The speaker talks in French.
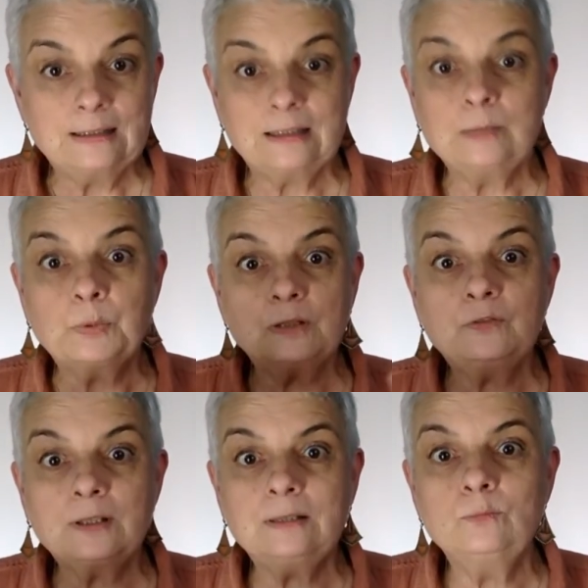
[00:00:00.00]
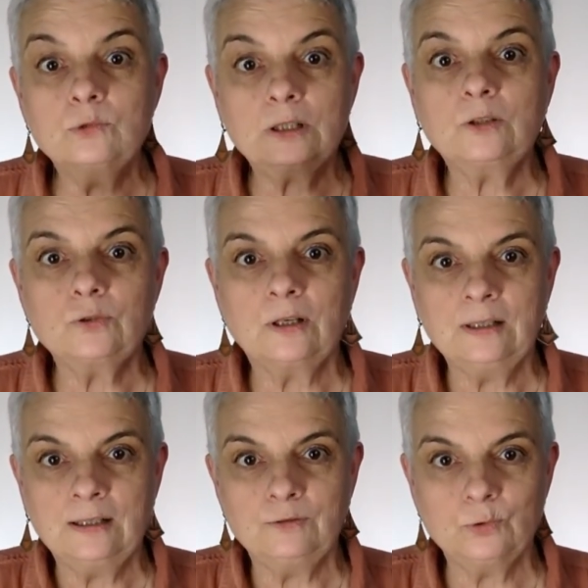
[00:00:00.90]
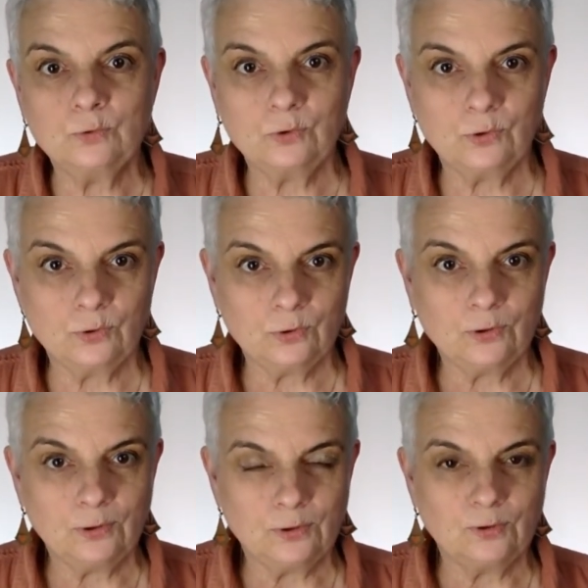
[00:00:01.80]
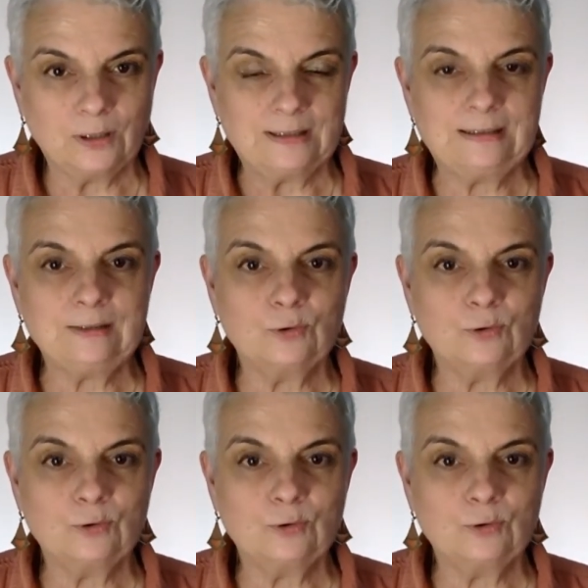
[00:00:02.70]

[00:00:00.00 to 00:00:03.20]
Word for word: qui préféraient mourir sur un avion que de rester